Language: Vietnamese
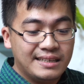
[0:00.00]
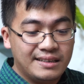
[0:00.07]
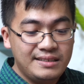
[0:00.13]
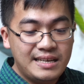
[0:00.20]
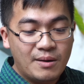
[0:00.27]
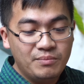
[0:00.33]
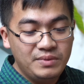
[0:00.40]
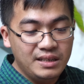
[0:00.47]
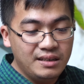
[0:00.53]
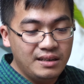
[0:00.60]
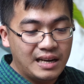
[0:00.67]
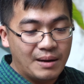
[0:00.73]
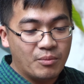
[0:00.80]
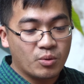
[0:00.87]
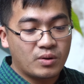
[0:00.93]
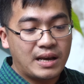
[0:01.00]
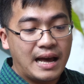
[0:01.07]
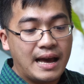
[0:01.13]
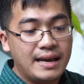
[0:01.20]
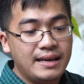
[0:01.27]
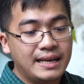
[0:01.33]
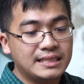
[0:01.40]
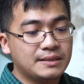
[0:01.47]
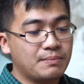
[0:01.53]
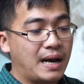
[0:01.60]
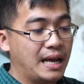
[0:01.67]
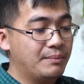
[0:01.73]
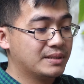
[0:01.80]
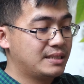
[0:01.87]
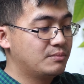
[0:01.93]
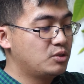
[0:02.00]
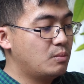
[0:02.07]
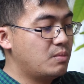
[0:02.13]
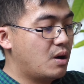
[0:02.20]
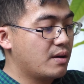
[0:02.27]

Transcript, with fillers: nó giống như là một cái S7 mà Samsung